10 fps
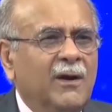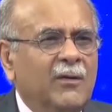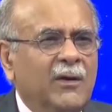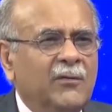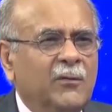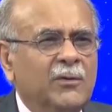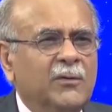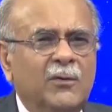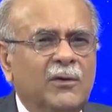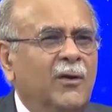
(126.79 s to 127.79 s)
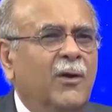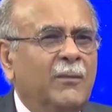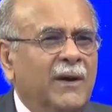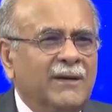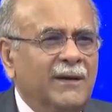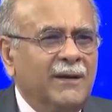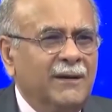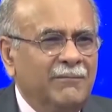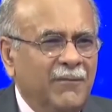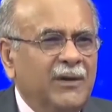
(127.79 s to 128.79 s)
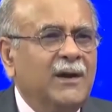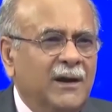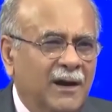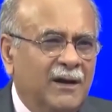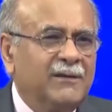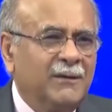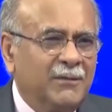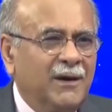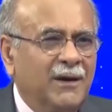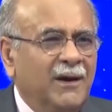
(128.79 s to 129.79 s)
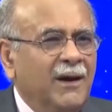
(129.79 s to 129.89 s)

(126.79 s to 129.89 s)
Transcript: और दस वोट तो उनके और बढ़ जाएंगे यही खान साहब का